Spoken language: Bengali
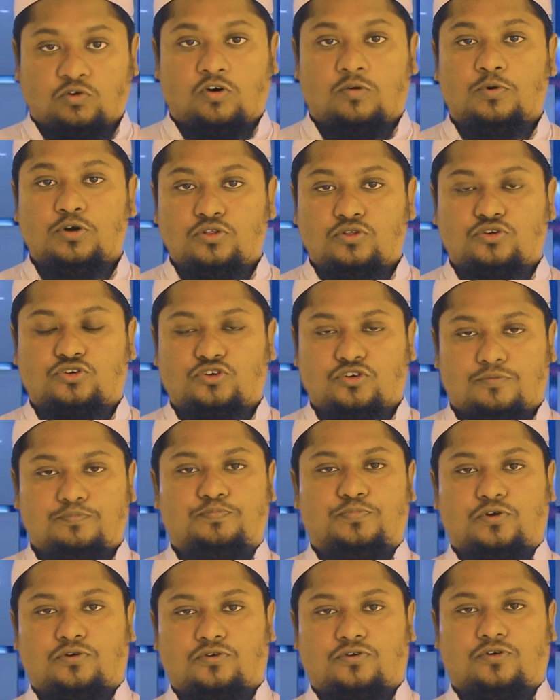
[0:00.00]
অবৈধ
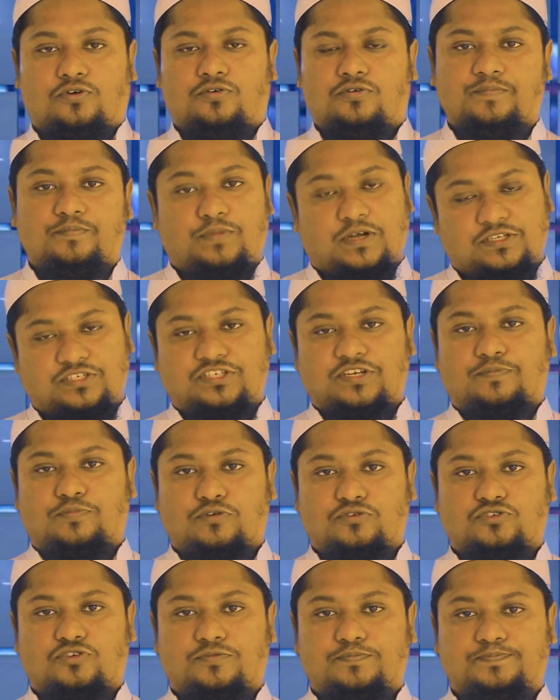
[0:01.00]
সম্পর্ক বাচ্চা
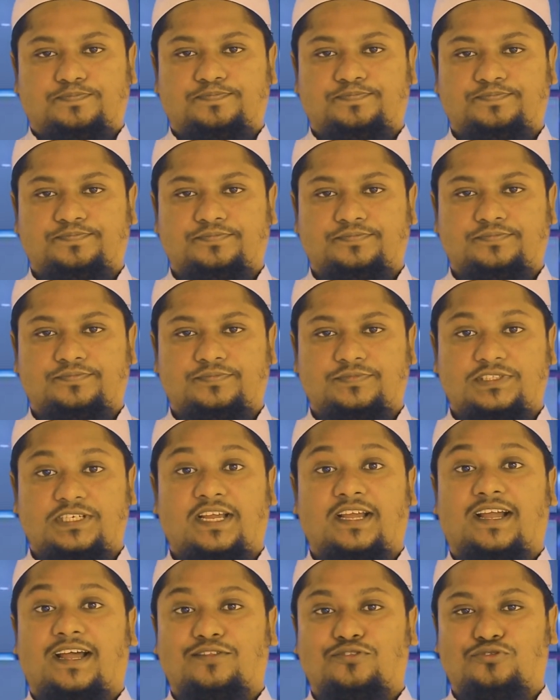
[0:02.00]
প্রসব
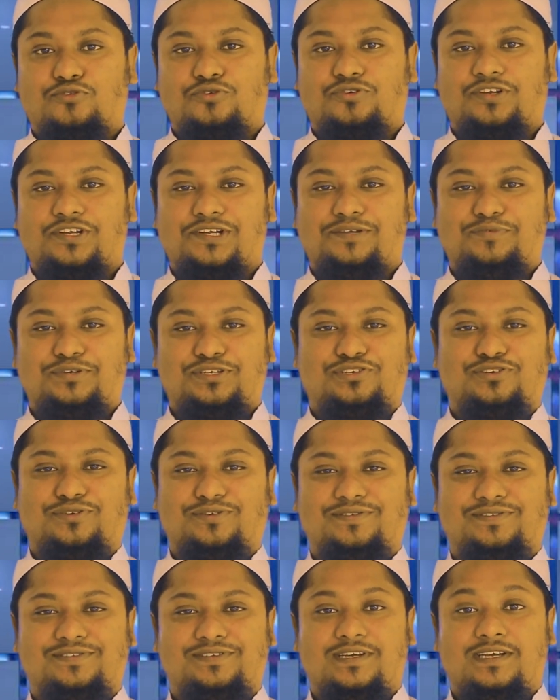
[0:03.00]
একাত্তর টেলিভিশন
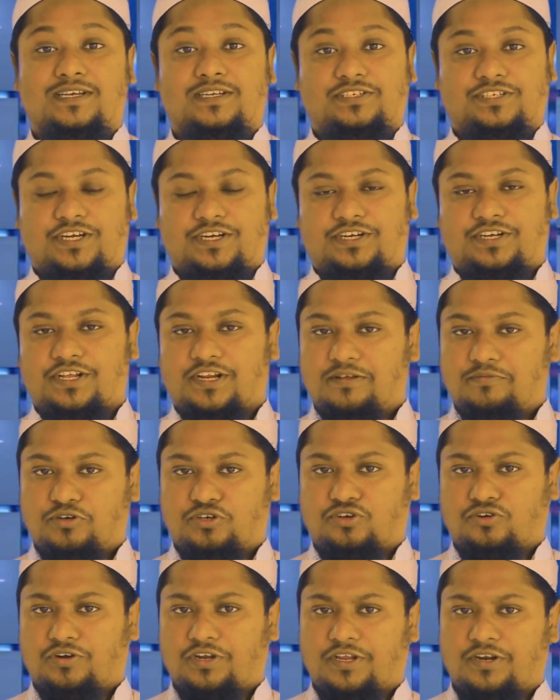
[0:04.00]
যে
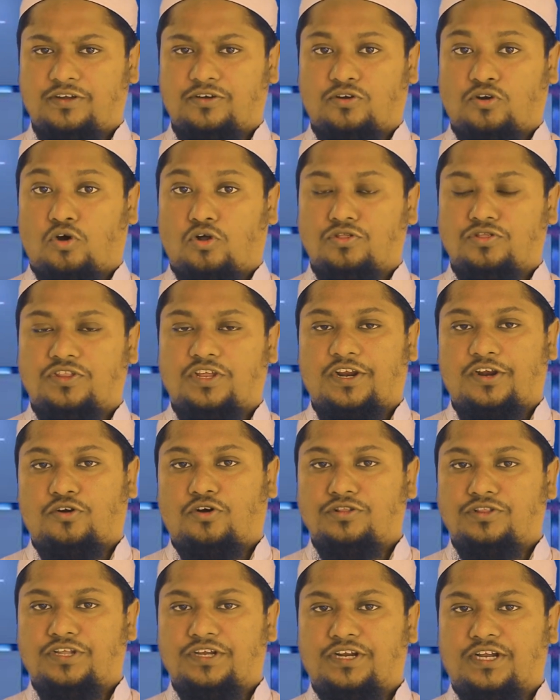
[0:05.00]
টেলিভিশনের রন্ধ্রে
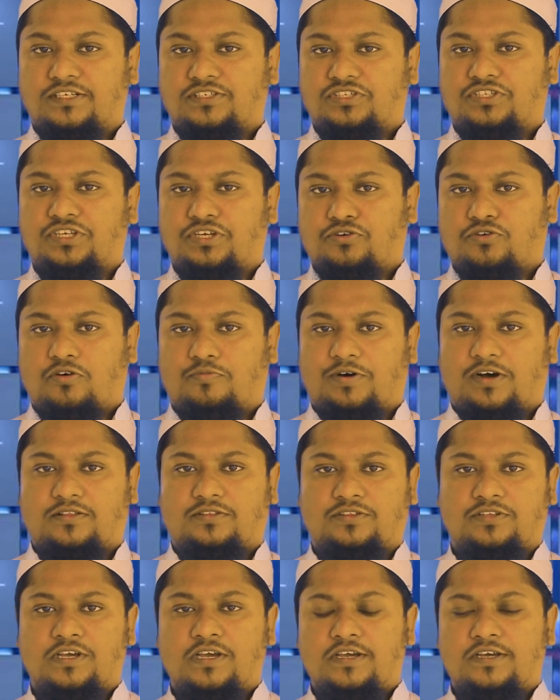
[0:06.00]
রন্ধ্রে নাস্তিক্যবাদ
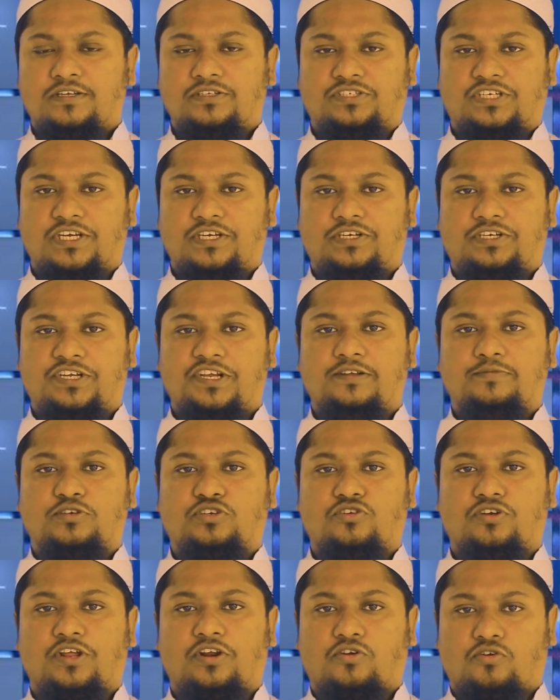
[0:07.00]
যে
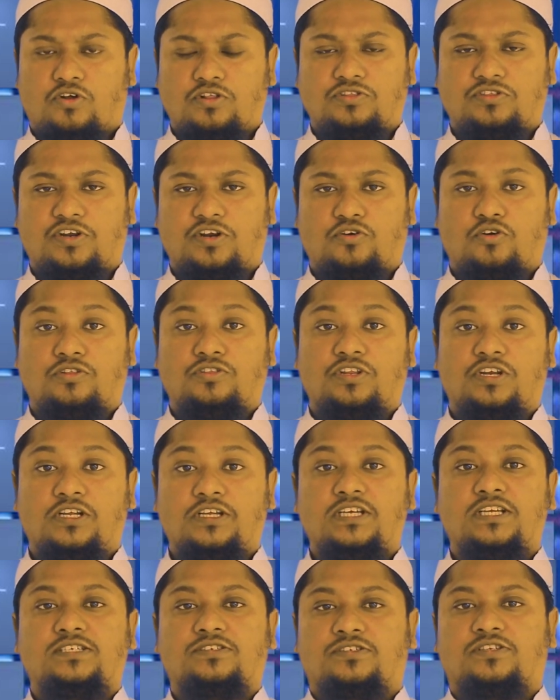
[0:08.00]
টেলিভিশনের রন্ধ্রে রন্ধ্রে
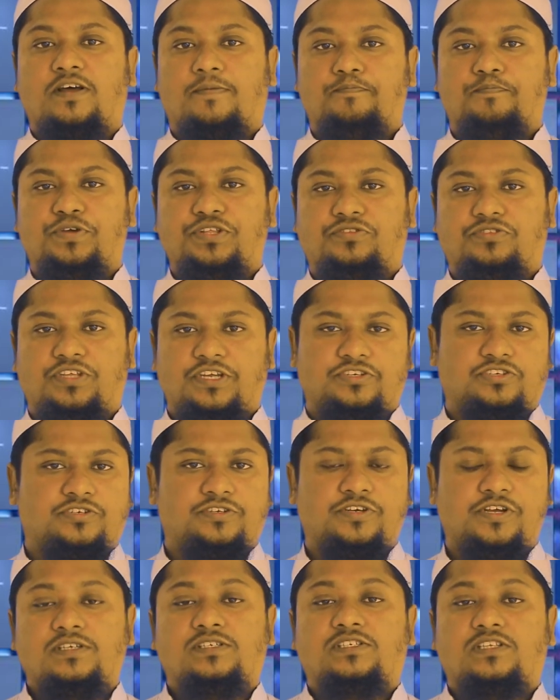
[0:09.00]
ইসলাম বিদ্বেষ
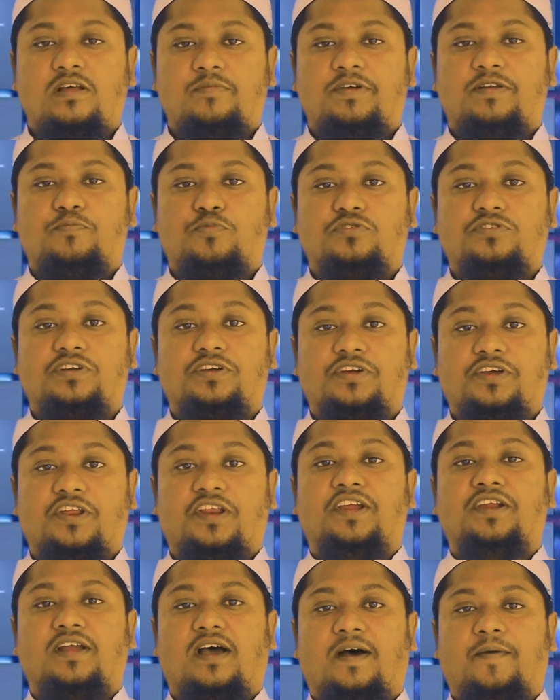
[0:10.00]
ইসলামের প্রতি
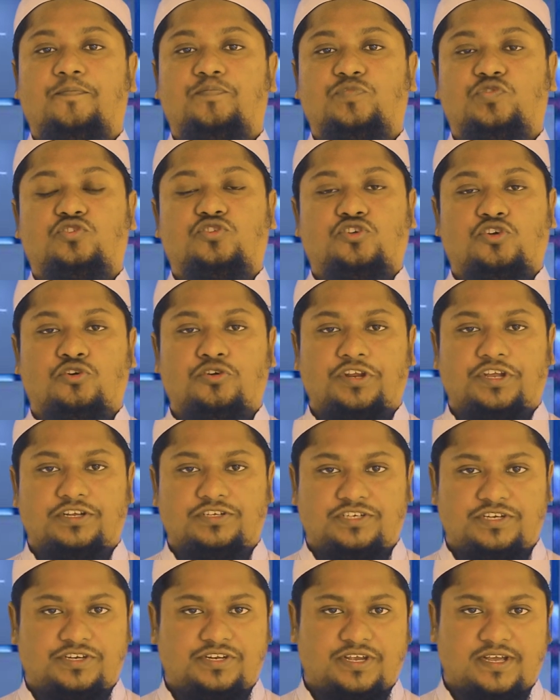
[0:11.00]
ঘৃণা ছড়িয়ে
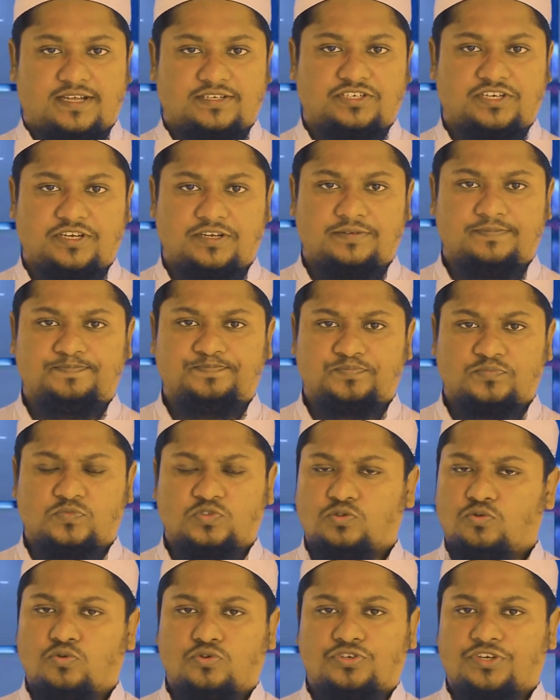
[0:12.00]
ছিটিয়ে আছে
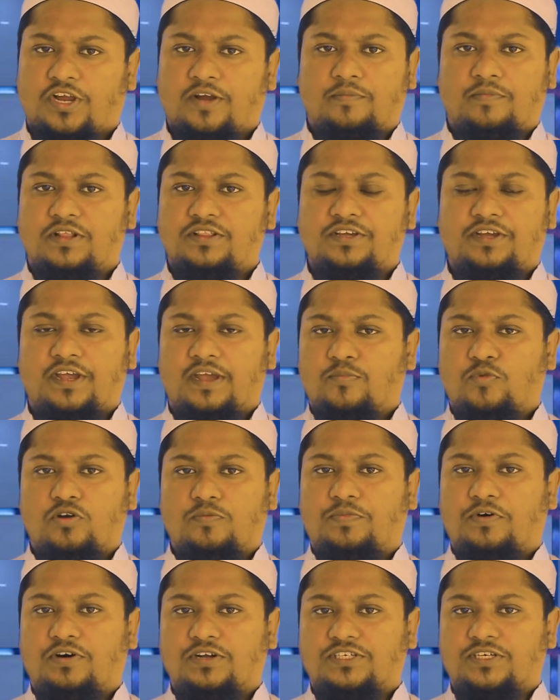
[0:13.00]
কোনো সাংবাদিক এমন
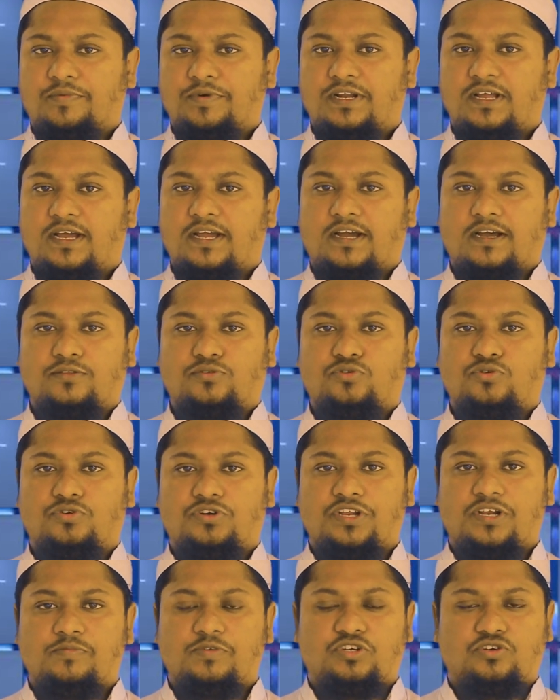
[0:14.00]
পাওয়া যাবে না একাত্তর
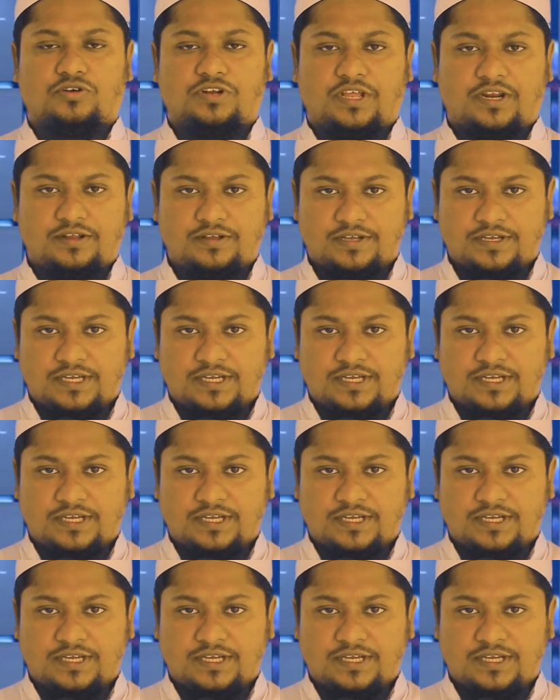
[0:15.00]
টেলিভিশনের